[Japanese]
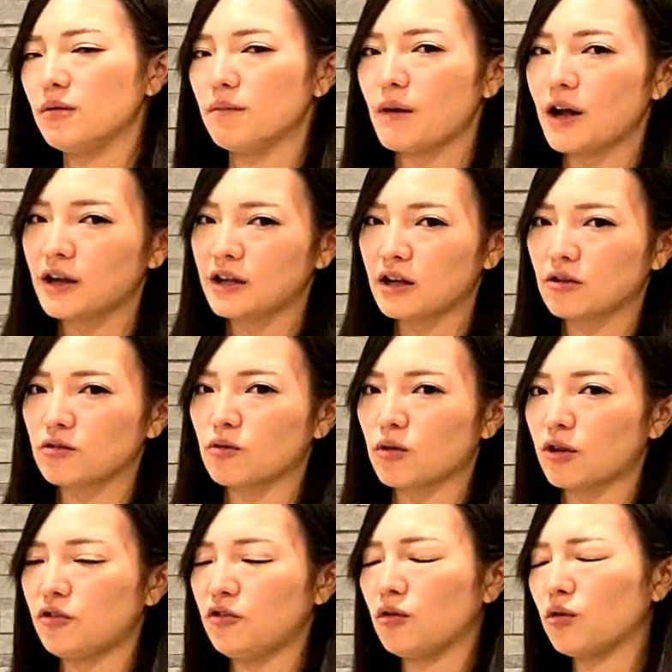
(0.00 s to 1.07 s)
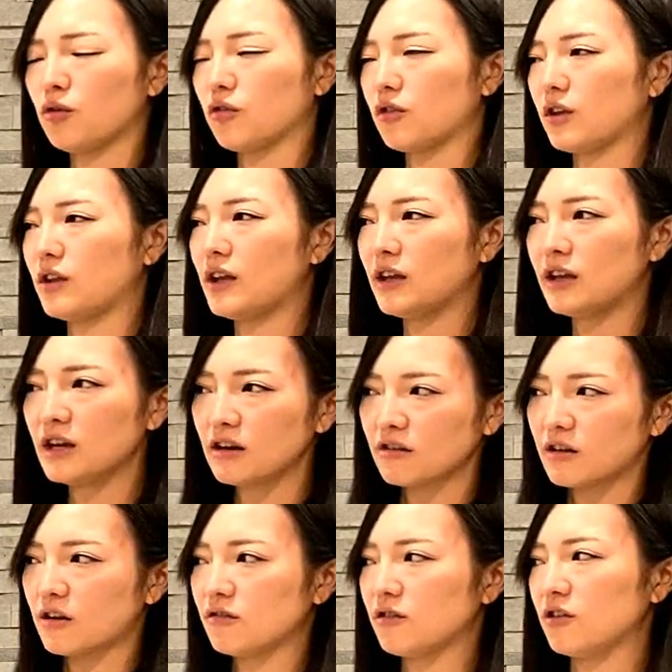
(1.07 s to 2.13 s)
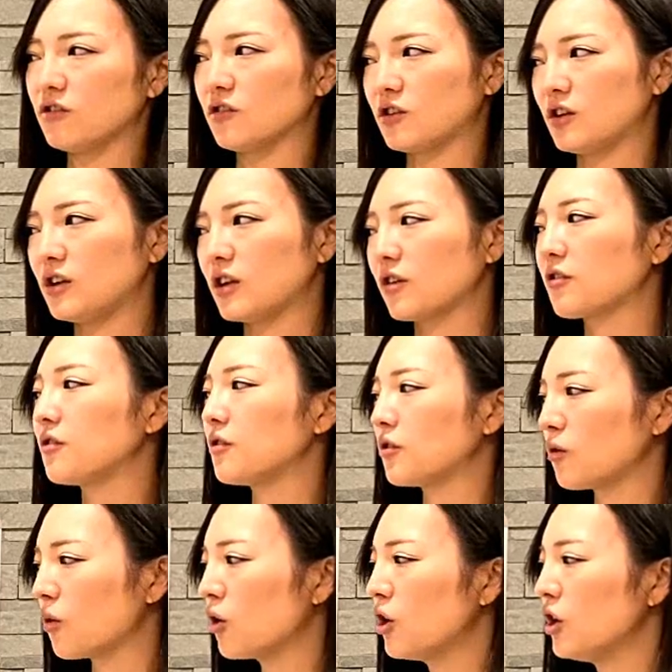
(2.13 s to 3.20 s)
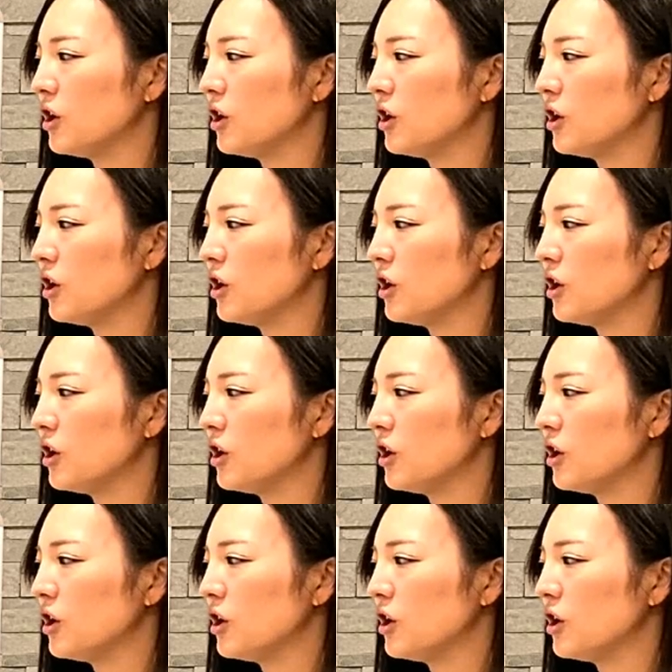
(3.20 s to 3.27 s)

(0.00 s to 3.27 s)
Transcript: 売却とか贈与ってできなくなるんですよ信託すると。